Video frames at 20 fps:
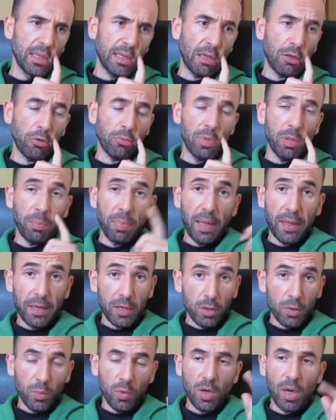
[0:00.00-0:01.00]
tanto mi
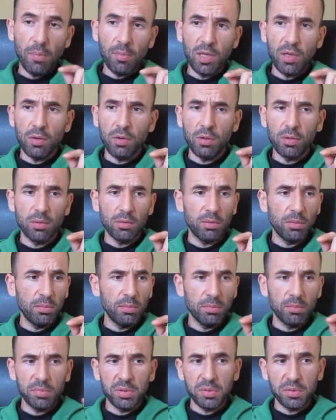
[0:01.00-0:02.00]
padre como un amigo
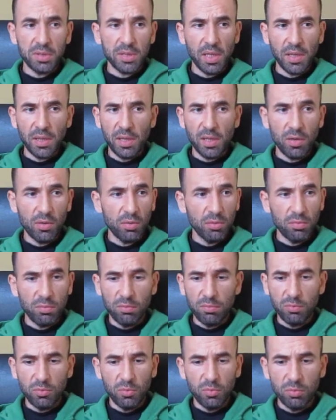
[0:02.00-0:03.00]
mm, se dieron
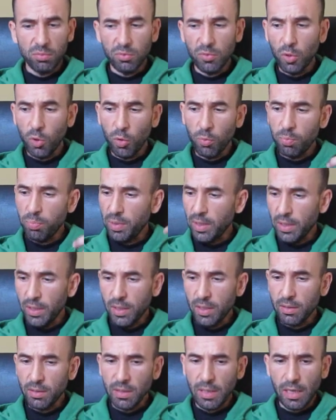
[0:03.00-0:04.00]
un
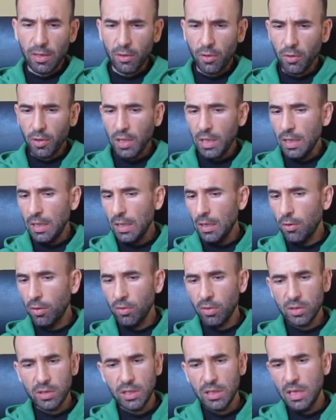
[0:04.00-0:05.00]
golpe en la rodilla o
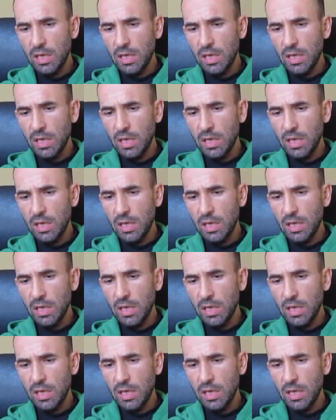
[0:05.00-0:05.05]
algo así,